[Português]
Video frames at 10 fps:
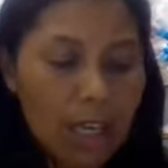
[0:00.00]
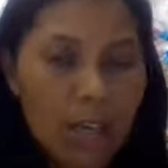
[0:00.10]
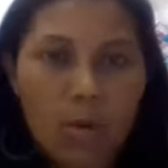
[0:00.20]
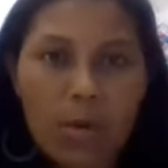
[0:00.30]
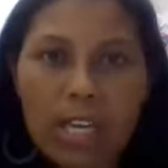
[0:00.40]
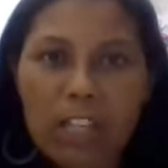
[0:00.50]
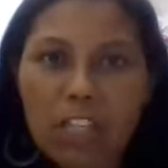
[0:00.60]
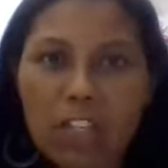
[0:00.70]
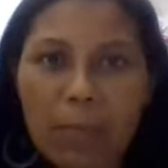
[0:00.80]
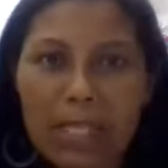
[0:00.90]
E o que a
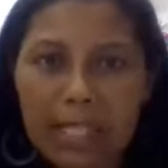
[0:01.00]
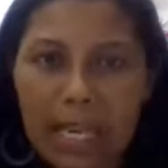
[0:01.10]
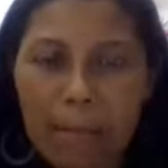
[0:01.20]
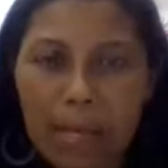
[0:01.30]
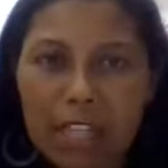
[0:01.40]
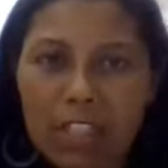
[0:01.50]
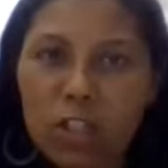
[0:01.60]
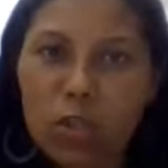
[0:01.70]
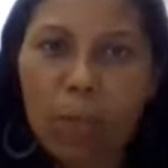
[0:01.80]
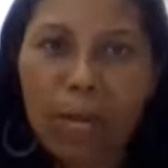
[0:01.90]
gente percebe é que a
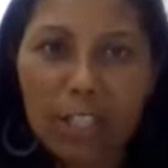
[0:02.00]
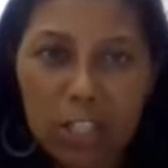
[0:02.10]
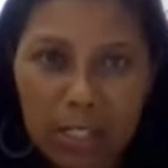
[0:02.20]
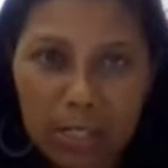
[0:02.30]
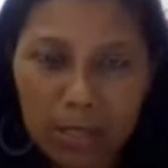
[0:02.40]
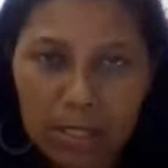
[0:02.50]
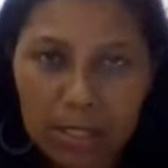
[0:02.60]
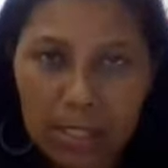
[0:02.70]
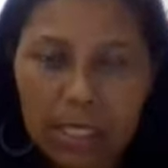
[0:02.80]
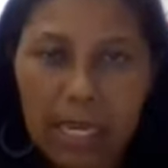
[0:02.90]
gente compartilhando as
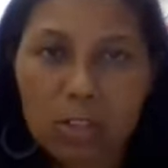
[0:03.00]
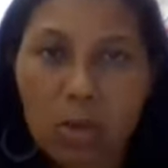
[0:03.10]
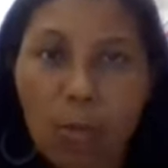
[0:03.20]
nossas ideias,